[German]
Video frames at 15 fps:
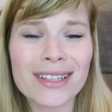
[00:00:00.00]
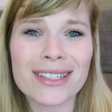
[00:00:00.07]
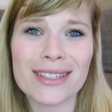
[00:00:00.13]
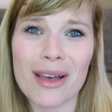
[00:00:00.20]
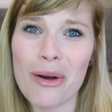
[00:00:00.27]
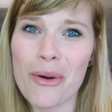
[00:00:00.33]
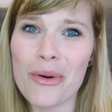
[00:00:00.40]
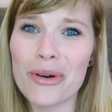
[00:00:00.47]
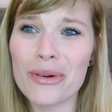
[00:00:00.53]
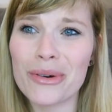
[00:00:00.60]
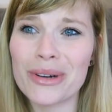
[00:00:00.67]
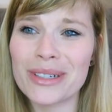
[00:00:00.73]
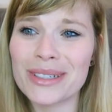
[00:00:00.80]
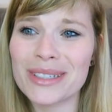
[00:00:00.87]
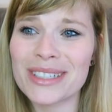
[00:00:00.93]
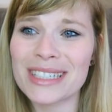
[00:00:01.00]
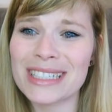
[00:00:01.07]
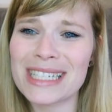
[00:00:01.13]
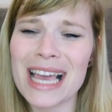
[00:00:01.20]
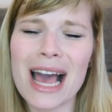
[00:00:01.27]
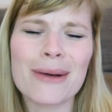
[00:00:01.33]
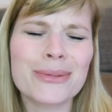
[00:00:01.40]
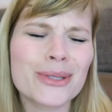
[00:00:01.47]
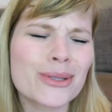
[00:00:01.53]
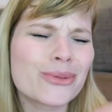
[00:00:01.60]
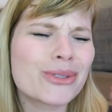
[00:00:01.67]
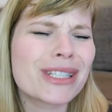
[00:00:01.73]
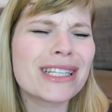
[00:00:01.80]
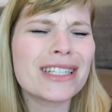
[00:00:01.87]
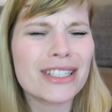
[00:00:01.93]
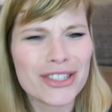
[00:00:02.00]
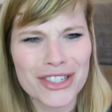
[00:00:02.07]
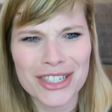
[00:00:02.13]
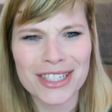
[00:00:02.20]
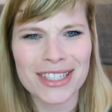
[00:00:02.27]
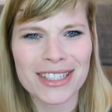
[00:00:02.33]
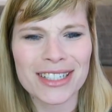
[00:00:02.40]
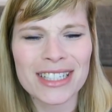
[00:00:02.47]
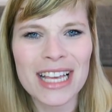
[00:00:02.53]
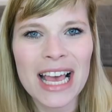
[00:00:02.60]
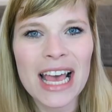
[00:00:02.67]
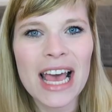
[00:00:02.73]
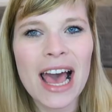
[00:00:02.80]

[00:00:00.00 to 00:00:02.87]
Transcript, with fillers: ist auch und äh, die absolut kitschig ist.